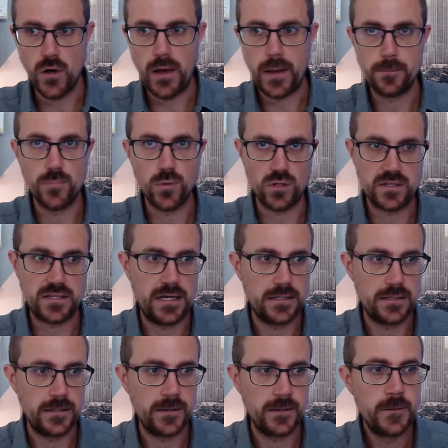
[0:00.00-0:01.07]
è
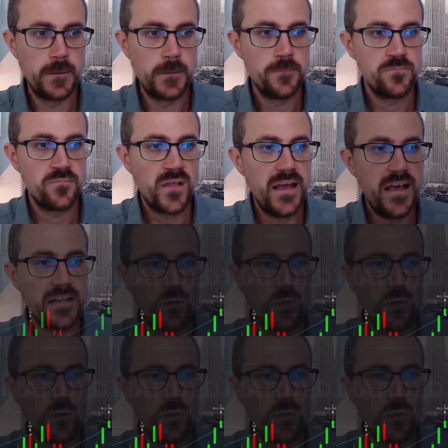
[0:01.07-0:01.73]
importante. E da